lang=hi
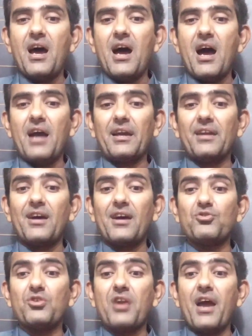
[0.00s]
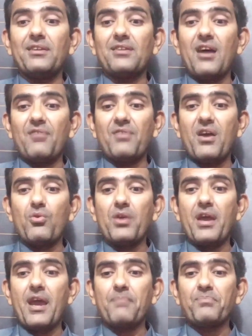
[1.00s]
e के साथ जो नाइंसाफ़ियाँ
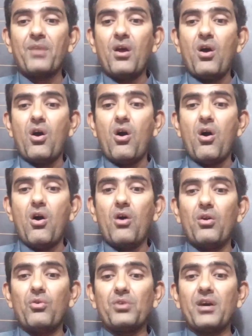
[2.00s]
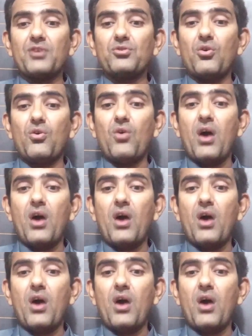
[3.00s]
हुई हैं और उनका जो